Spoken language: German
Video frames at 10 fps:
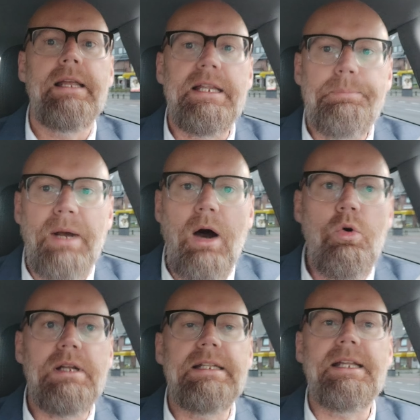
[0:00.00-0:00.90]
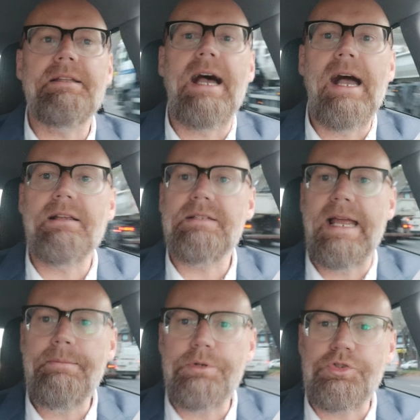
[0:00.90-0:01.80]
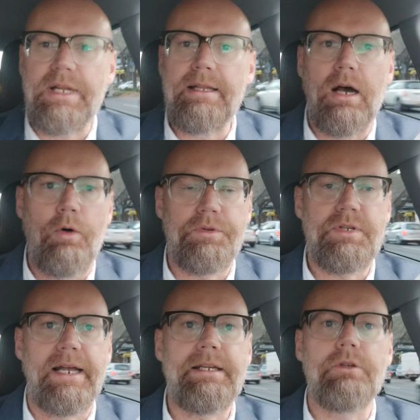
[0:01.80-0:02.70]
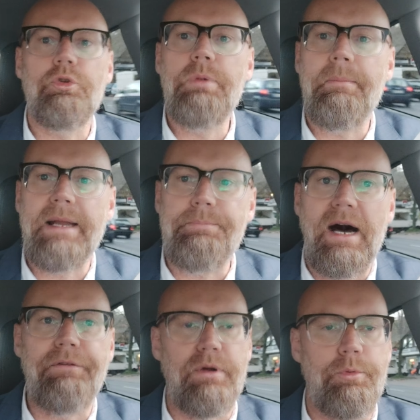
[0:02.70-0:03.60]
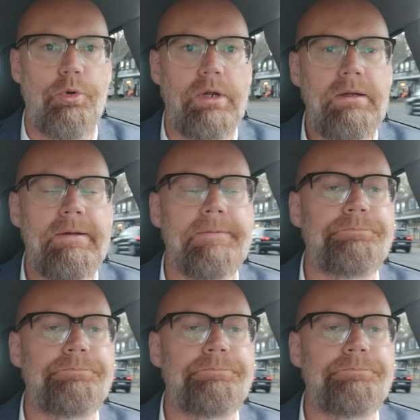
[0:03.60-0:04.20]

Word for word: Ich brauche nicht Tagesendbestände aufzeichnen über mein Barvermögen,